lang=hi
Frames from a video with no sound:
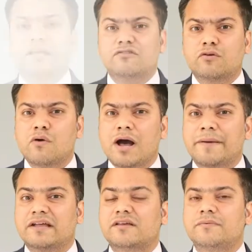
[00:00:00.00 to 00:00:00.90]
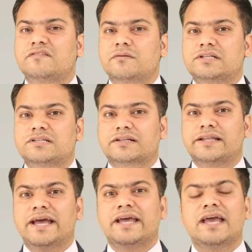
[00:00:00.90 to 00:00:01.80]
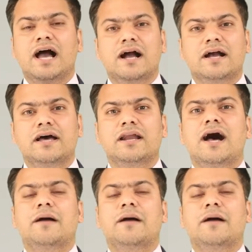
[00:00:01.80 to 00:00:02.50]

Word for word: इसको आप ऐसे भी समझ सकते हैं कि अगर